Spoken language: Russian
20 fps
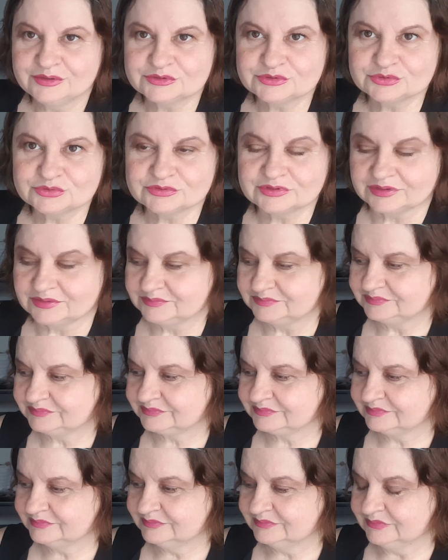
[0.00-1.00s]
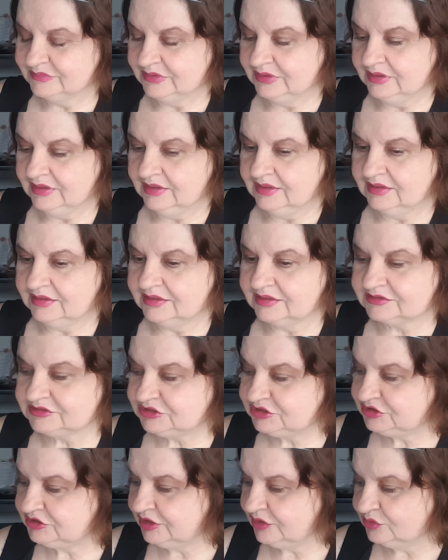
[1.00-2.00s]
Шутка.
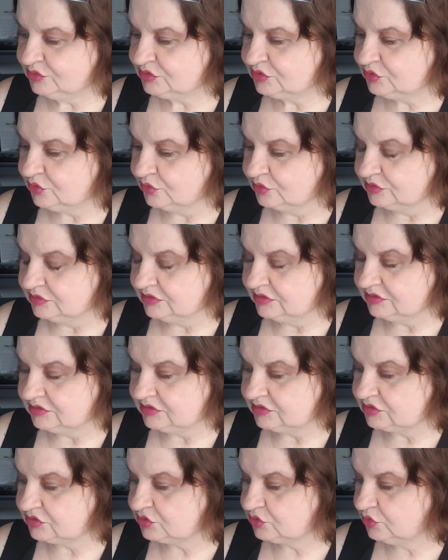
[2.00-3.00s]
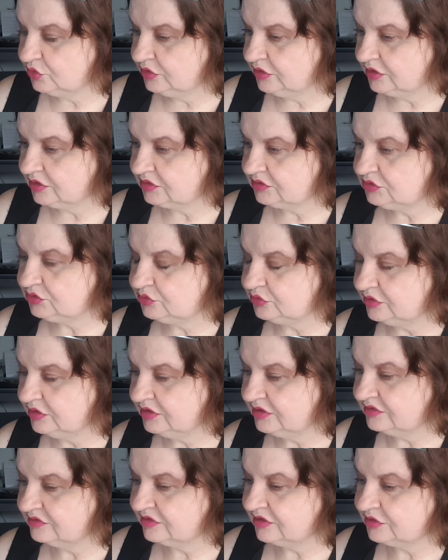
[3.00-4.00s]
Расчищаю стол, значит, что я хочу?
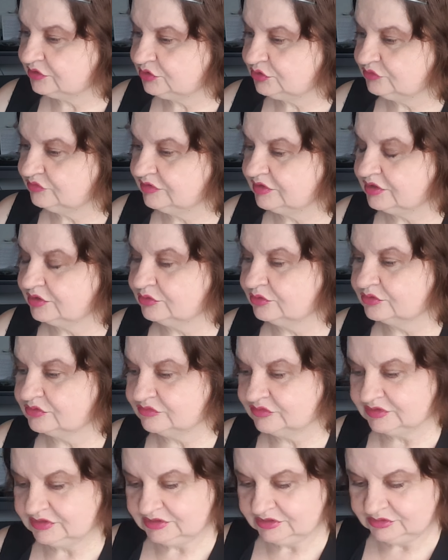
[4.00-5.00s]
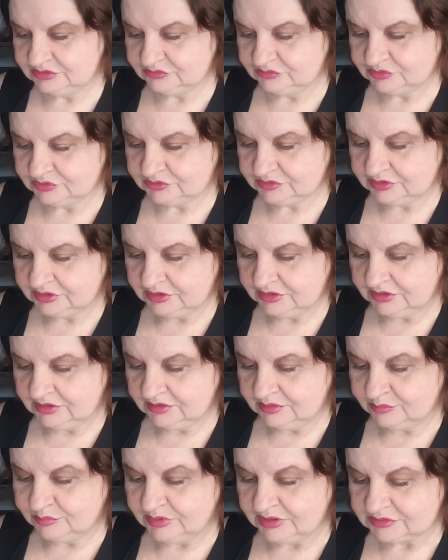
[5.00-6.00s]
Я хочу выкинуть вот эту вот
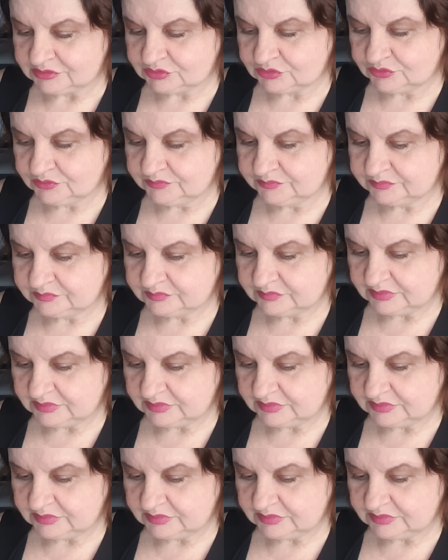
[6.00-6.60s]
маску.